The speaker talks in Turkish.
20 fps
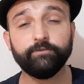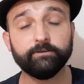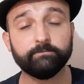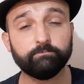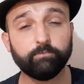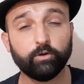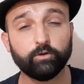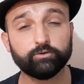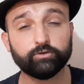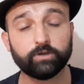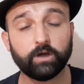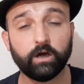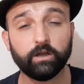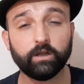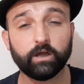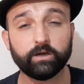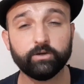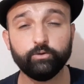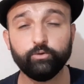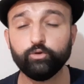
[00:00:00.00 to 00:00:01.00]
futbol
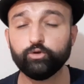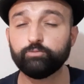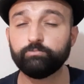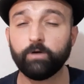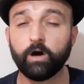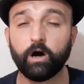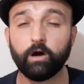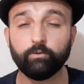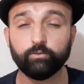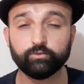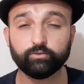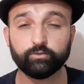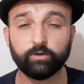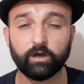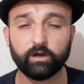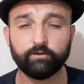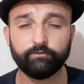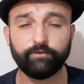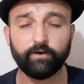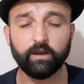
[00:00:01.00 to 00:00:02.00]
sahaları, yüzme
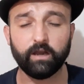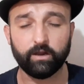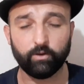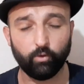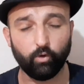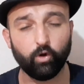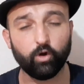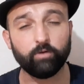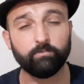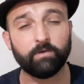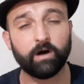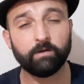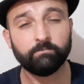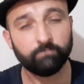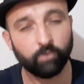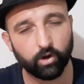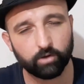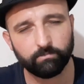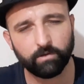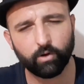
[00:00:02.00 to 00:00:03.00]
havuzları falan,
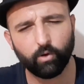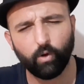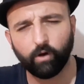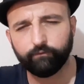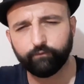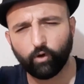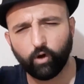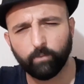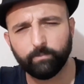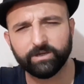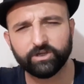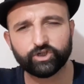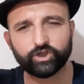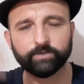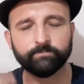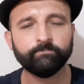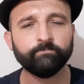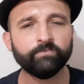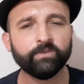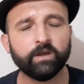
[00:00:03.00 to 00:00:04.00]
orman, morma, of o
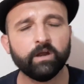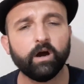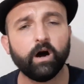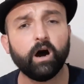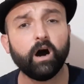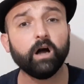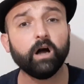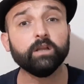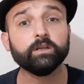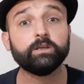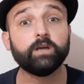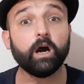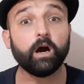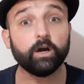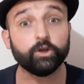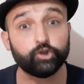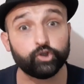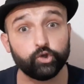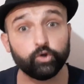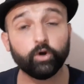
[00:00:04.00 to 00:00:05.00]
biçim. Halka
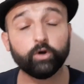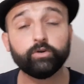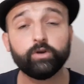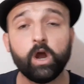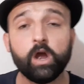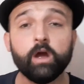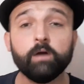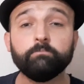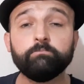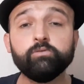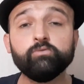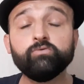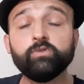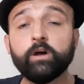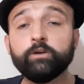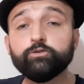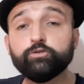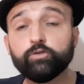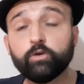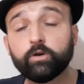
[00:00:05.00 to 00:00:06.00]
açıyor.
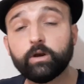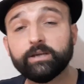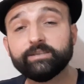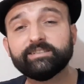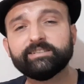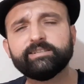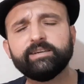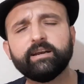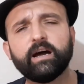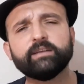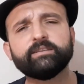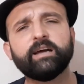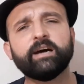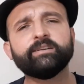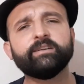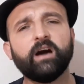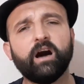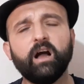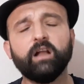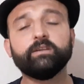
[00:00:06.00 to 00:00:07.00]
Bundan sonra
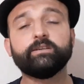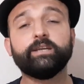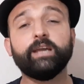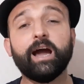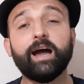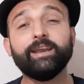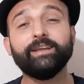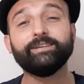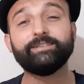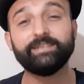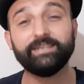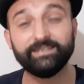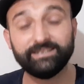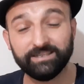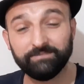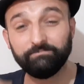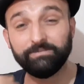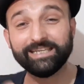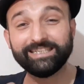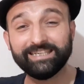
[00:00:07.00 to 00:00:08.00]
sıradan halk yani
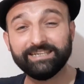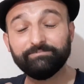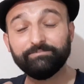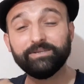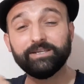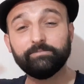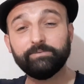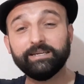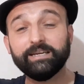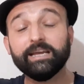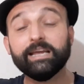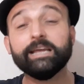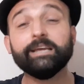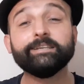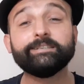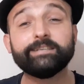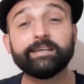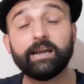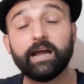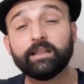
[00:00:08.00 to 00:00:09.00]
sizin bizim gibi
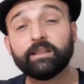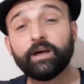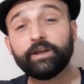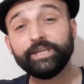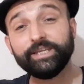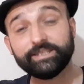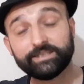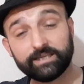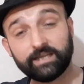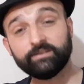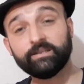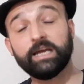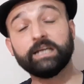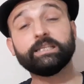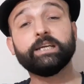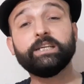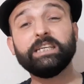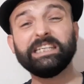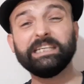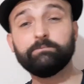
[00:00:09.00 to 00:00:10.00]
sıradan
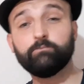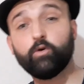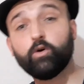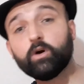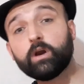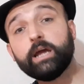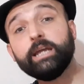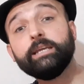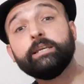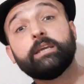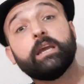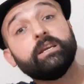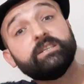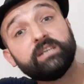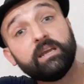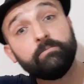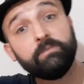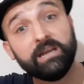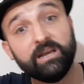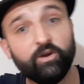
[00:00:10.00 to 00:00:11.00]
insanlar da gidip orayı
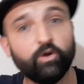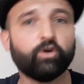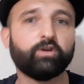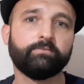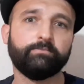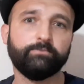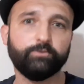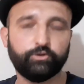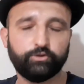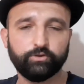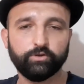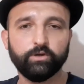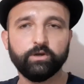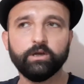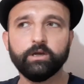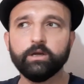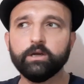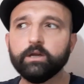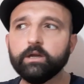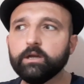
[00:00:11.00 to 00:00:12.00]
gezebiliyormuş.
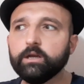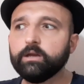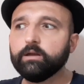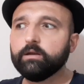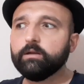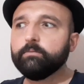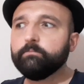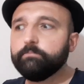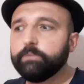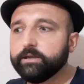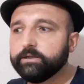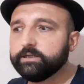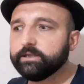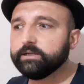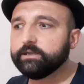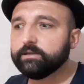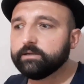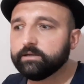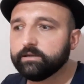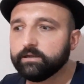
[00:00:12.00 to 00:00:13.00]

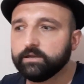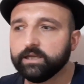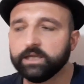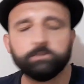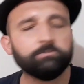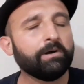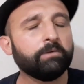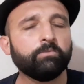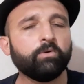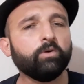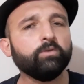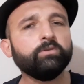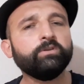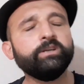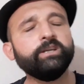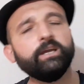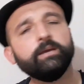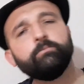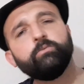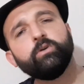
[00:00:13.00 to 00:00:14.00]
Peki
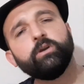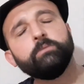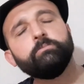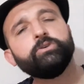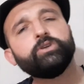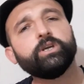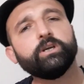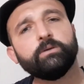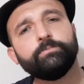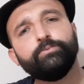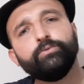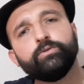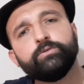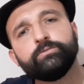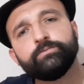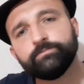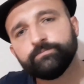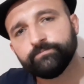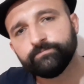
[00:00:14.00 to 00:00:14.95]
İmamoğlu niye böyle bir şey yapıyor?